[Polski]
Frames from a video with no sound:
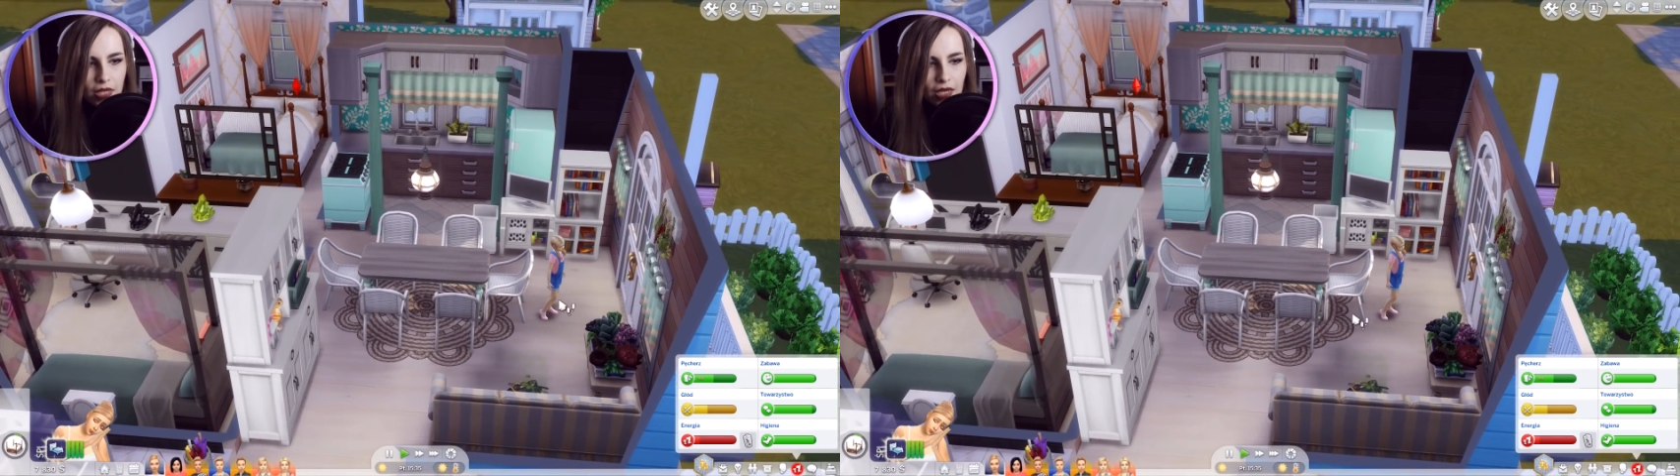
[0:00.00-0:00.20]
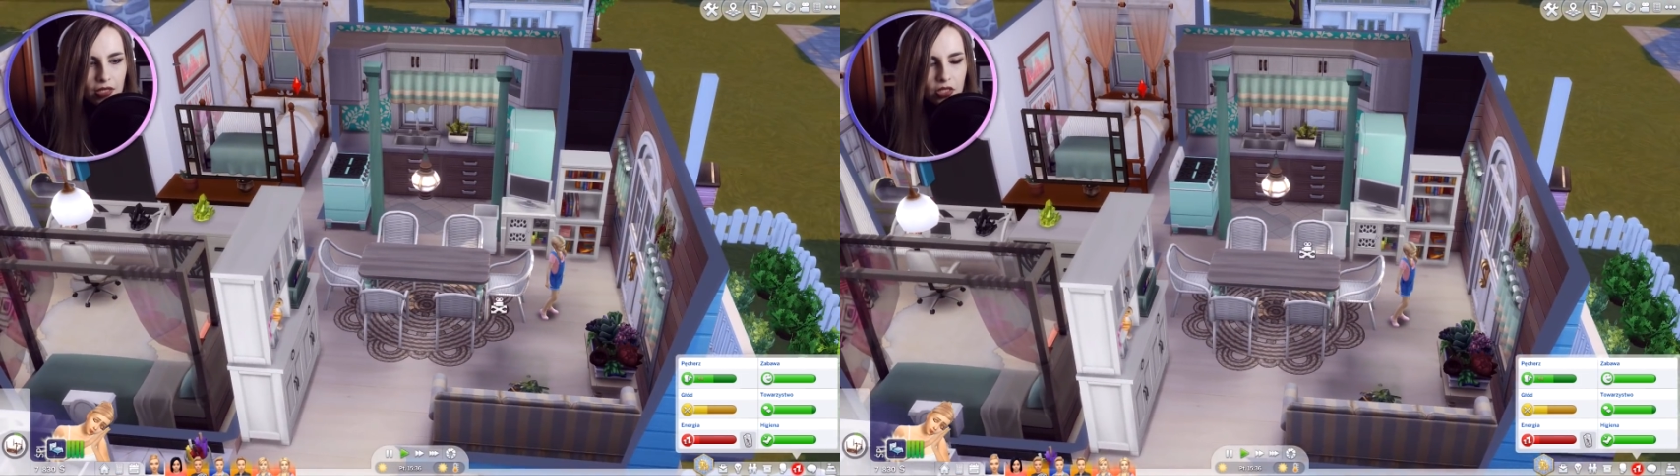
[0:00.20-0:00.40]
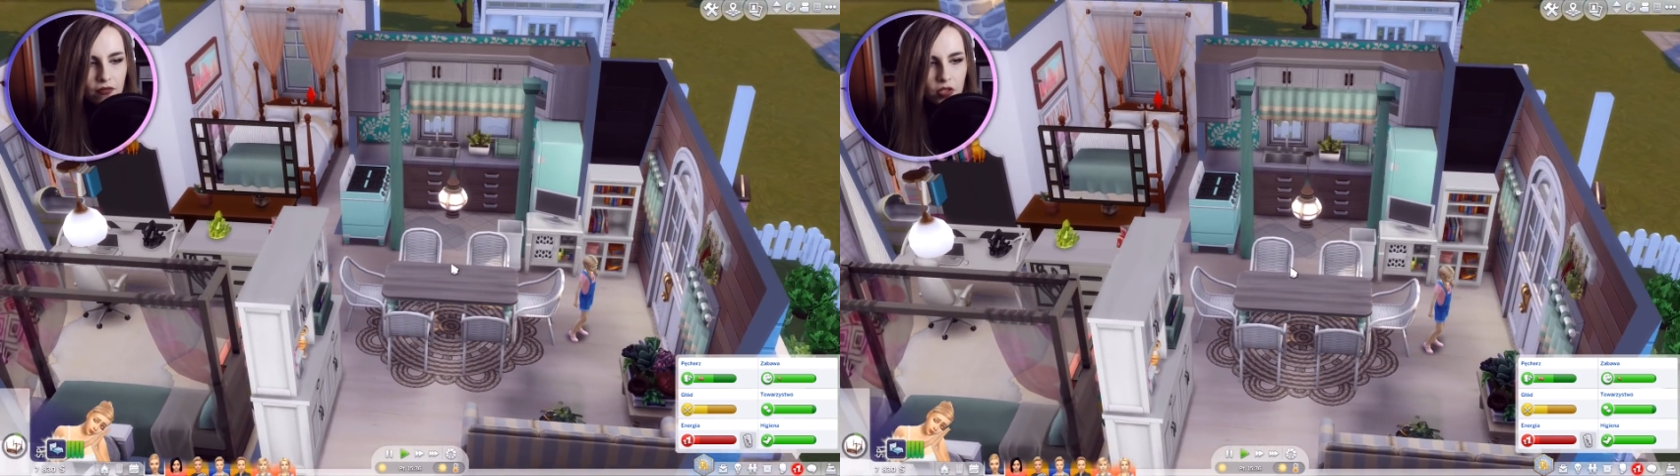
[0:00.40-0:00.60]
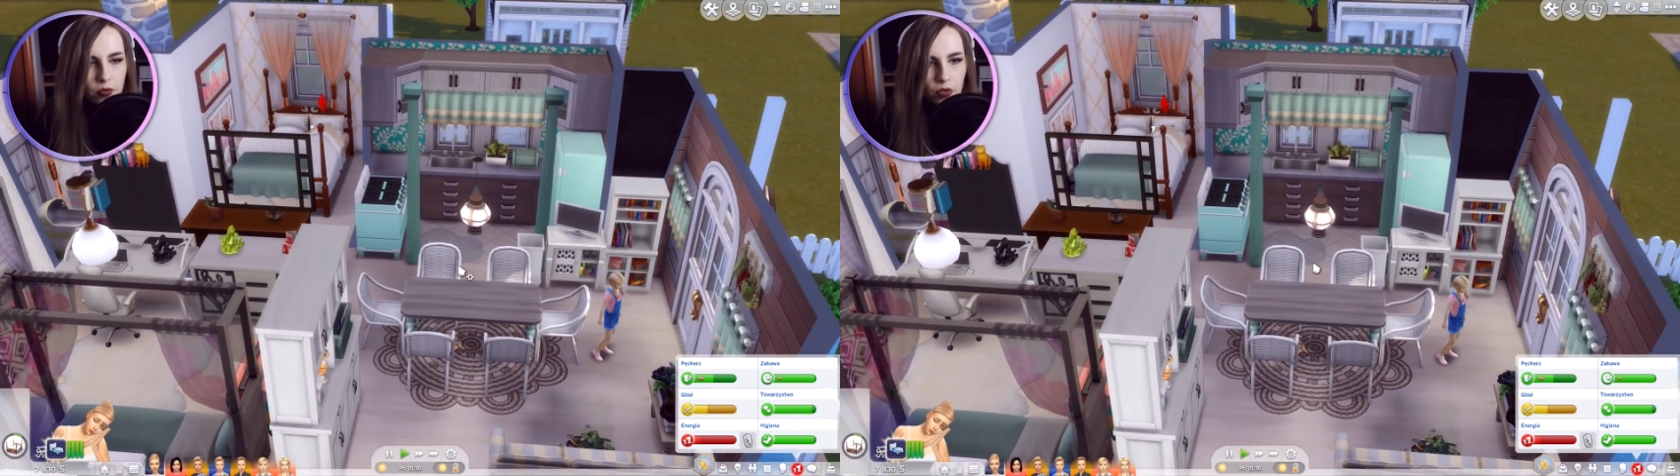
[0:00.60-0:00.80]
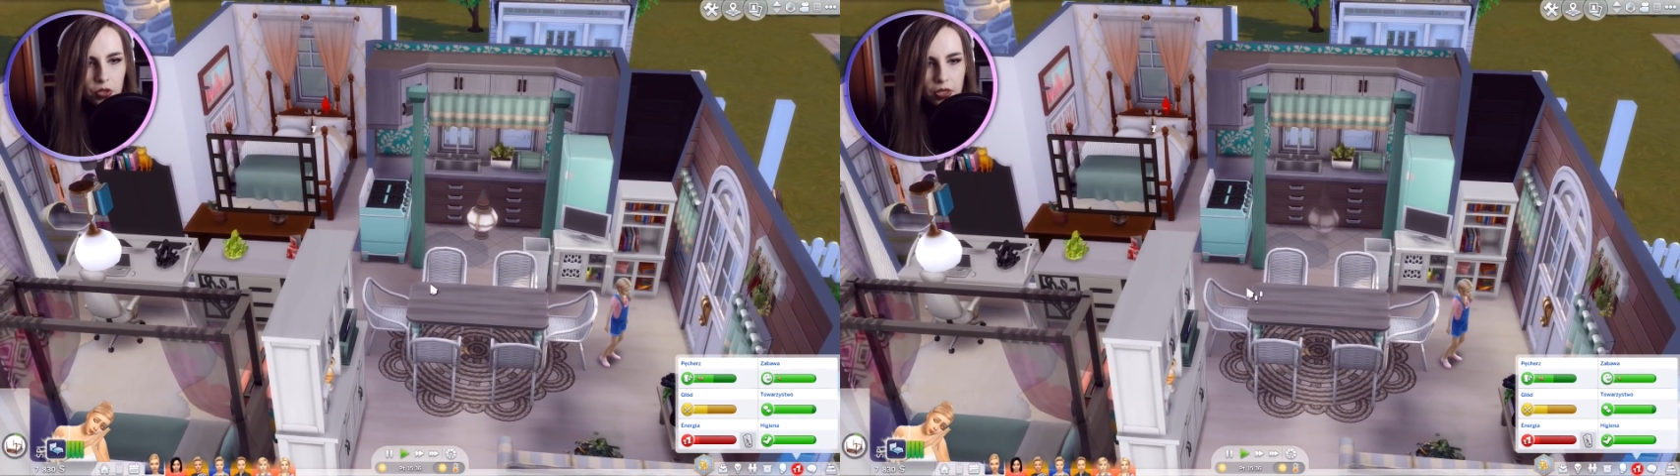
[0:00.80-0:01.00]
że Scarlett się
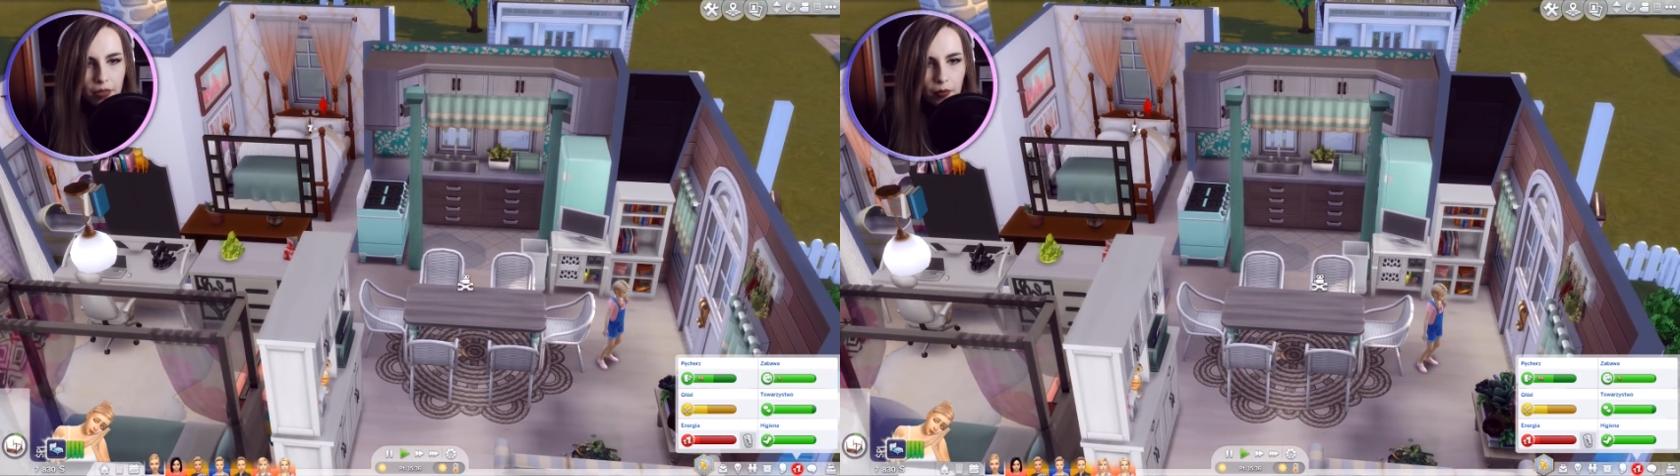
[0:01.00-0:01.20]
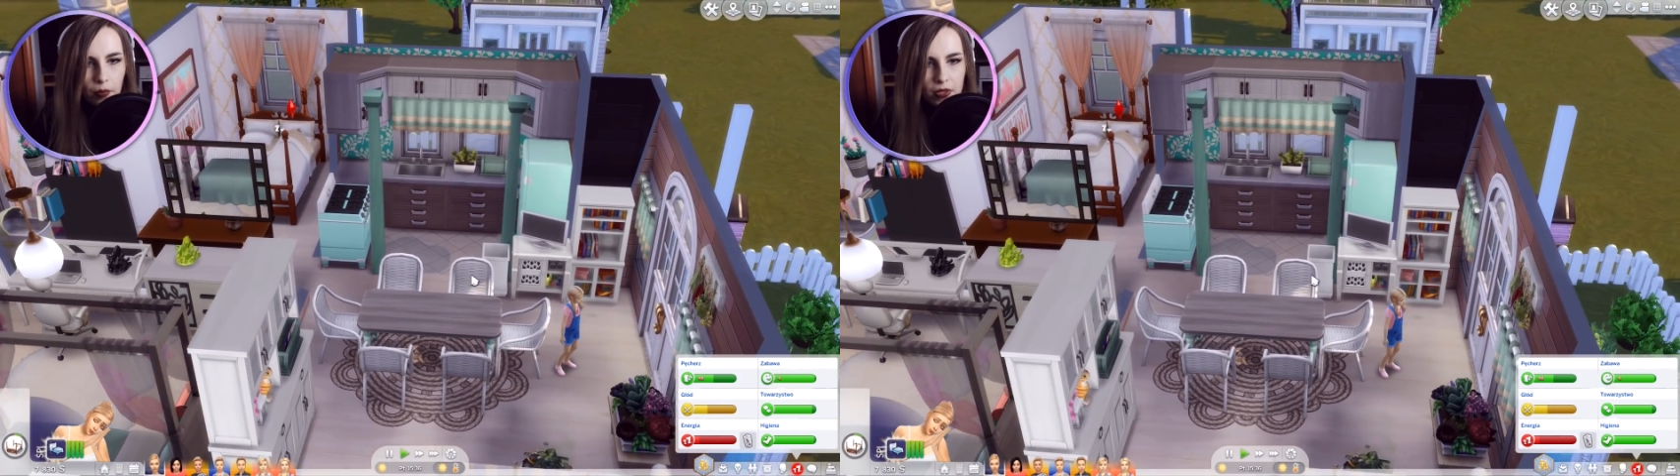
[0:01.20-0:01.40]
wyśpią oni się tam